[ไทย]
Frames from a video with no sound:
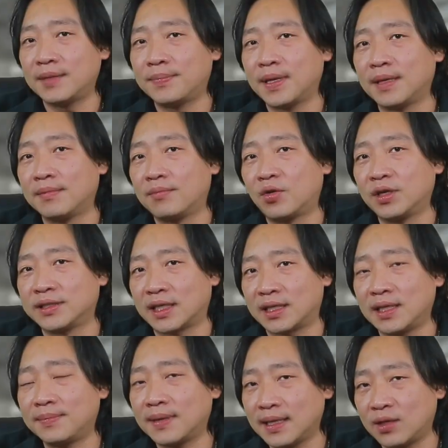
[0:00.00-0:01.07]
ที่เป็นบริษัท
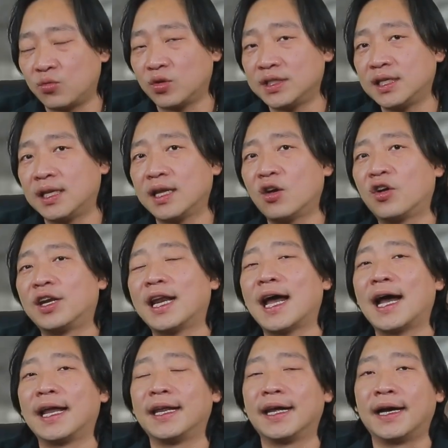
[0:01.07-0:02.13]
ที่ผลิตหัวฉีดให้
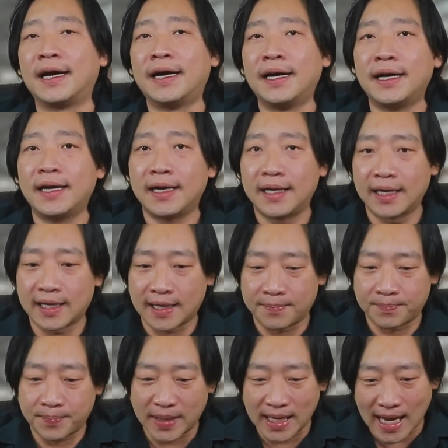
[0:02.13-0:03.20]
Honda เนี่ยนะครั
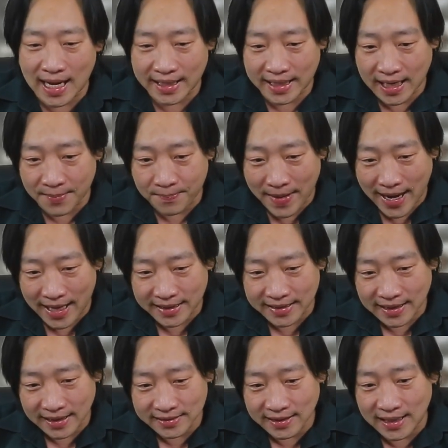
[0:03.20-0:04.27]
บเป็นรางเป
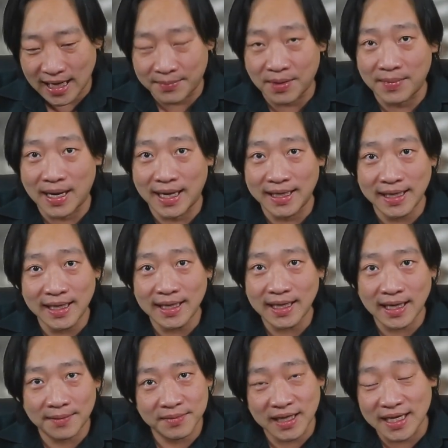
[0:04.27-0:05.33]
8จะลักษณะประมาณนี้
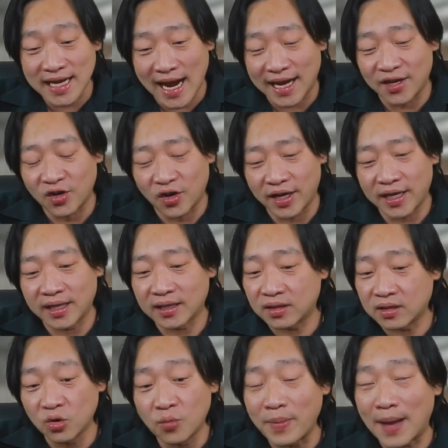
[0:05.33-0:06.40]
นะครับใหญ่ๆหน่อย
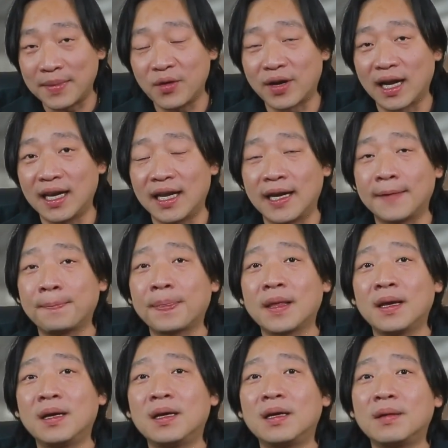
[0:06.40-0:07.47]
รูปแบบเดียวกันเลย
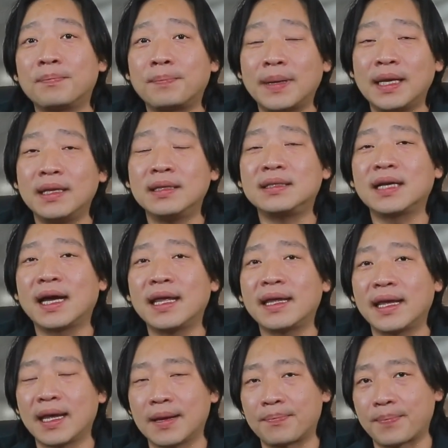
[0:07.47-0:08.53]
ปิ้นใช้
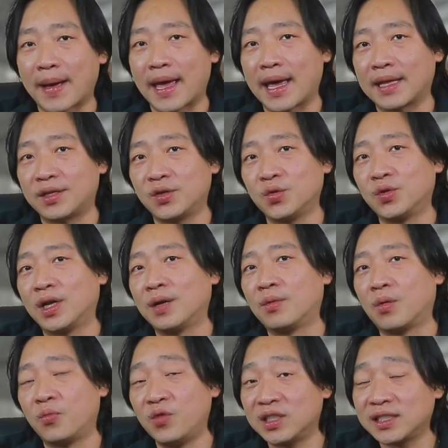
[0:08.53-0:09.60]
K8 อยู่ในระ
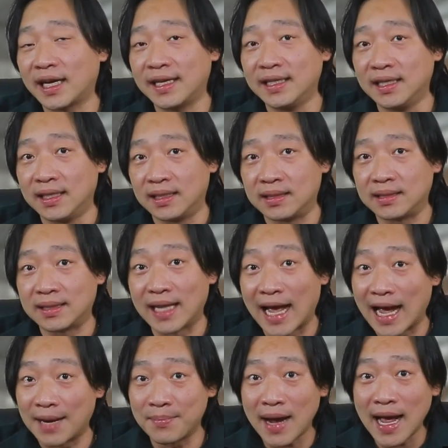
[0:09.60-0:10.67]
บบ VSI 1
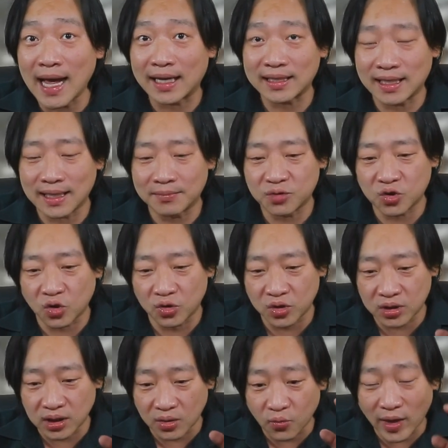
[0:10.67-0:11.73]
นานมากนะครับ จน
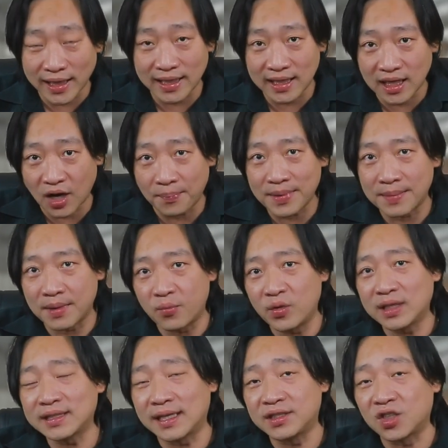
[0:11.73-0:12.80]
ถึงวันหนึ่งเขาเปลี่ยนเป็น
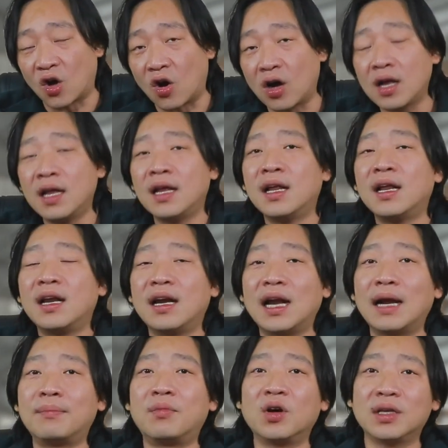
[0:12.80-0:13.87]
VSI 2
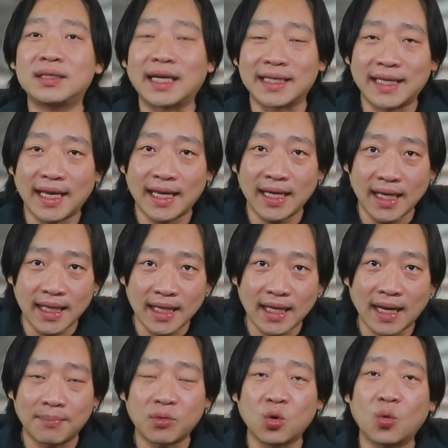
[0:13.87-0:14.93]
และบริษัท K-in
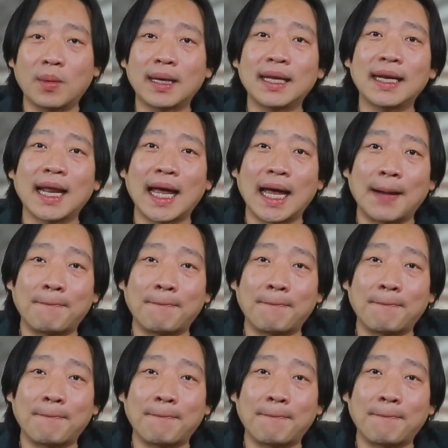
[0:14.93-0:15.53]
นะครับถูกพัฒนา